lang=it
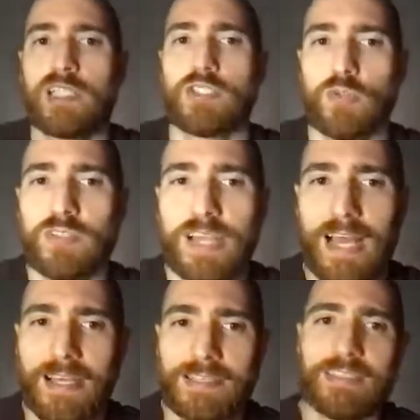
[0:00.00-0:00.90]

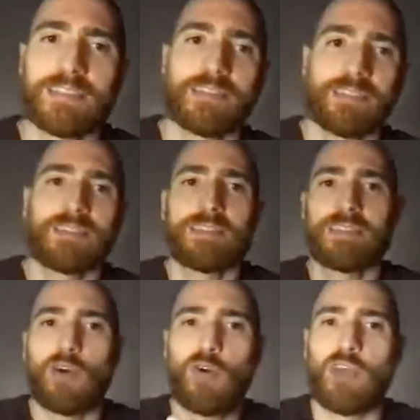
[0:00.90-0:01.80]
sottrarre
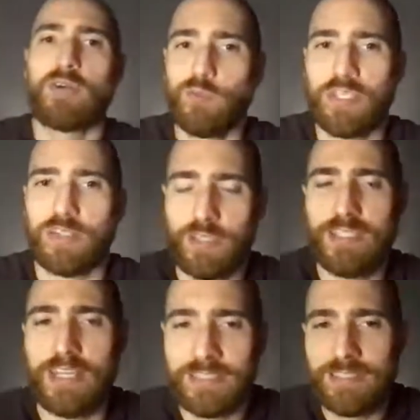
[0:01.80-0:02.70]
con le unghie e coi
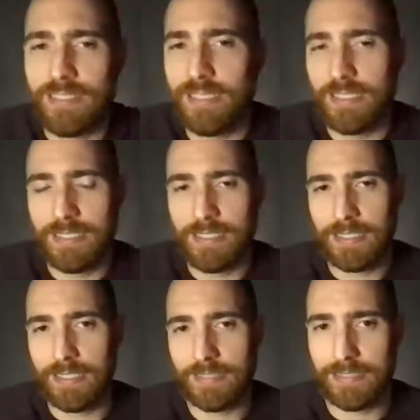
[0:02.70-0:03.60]
denti
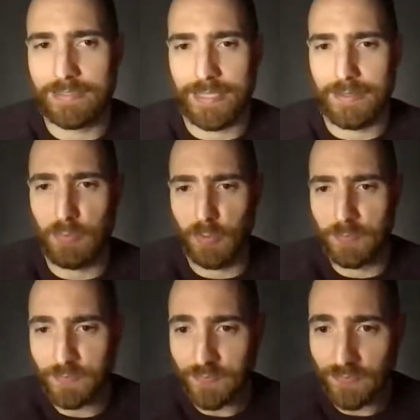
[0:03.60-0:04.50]
del, del tempo.